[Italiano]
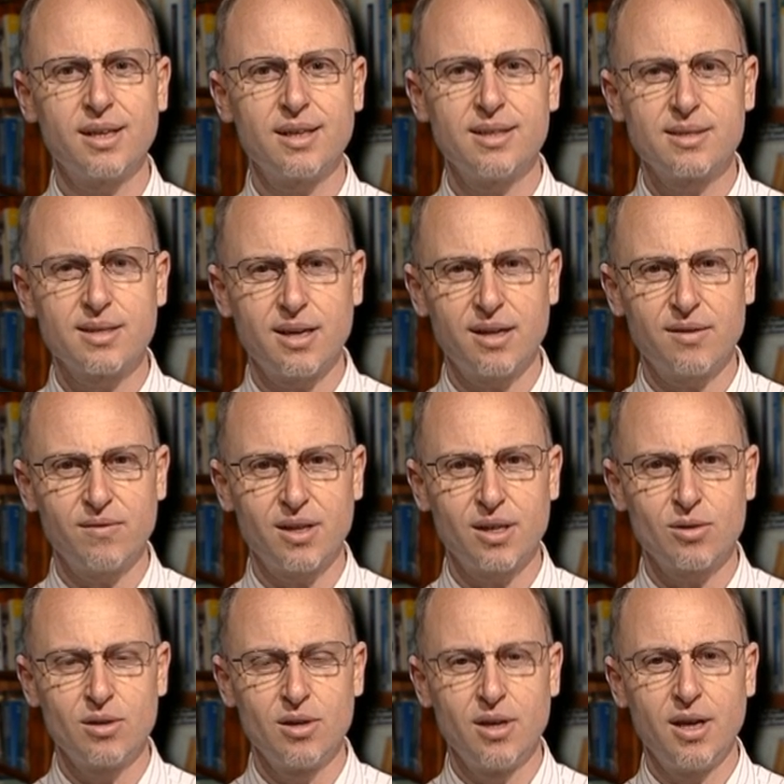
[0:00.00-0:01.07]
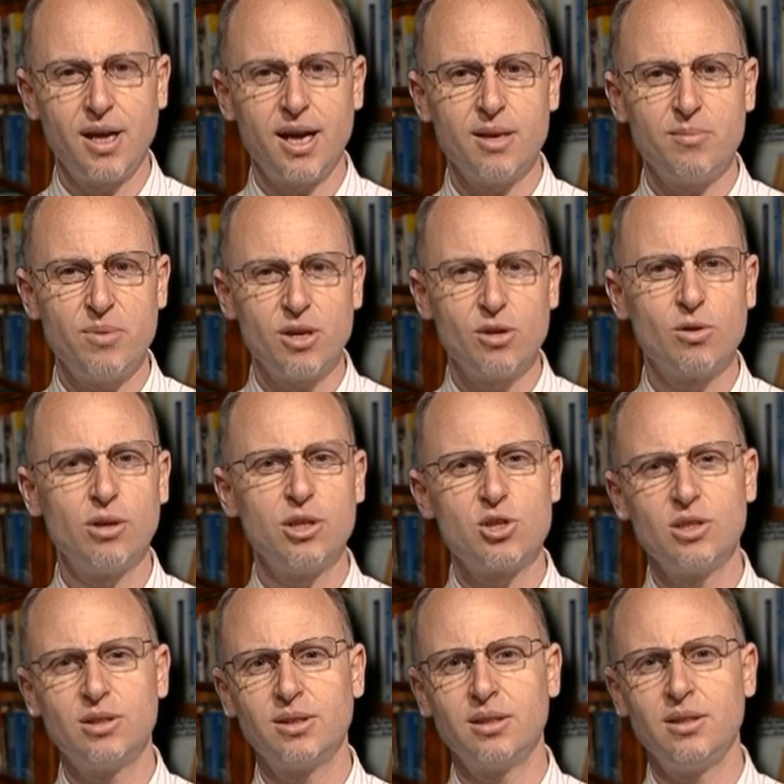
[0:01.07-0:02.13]
riservano ai piccoli
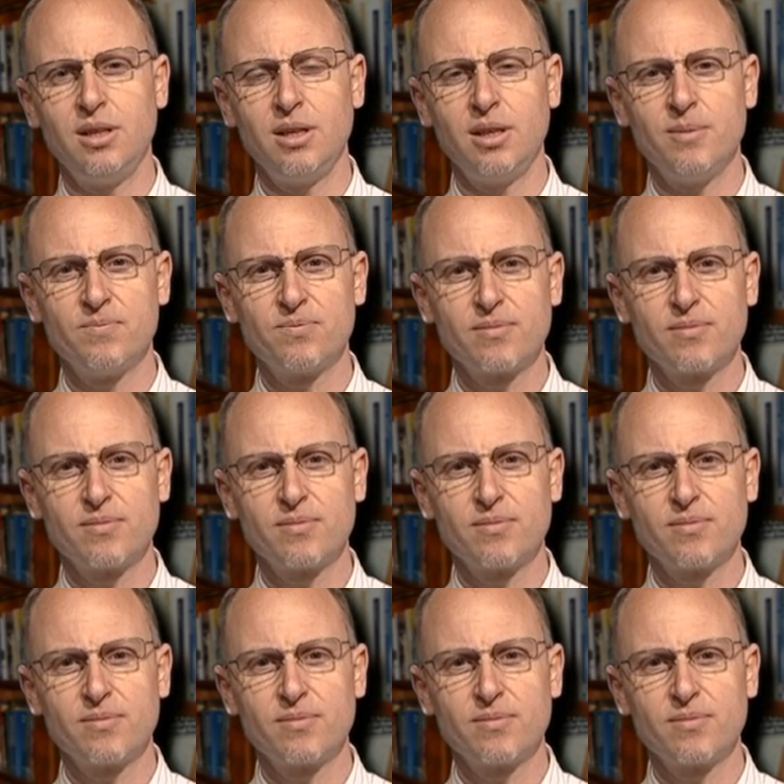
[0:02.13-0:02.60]
cittadini,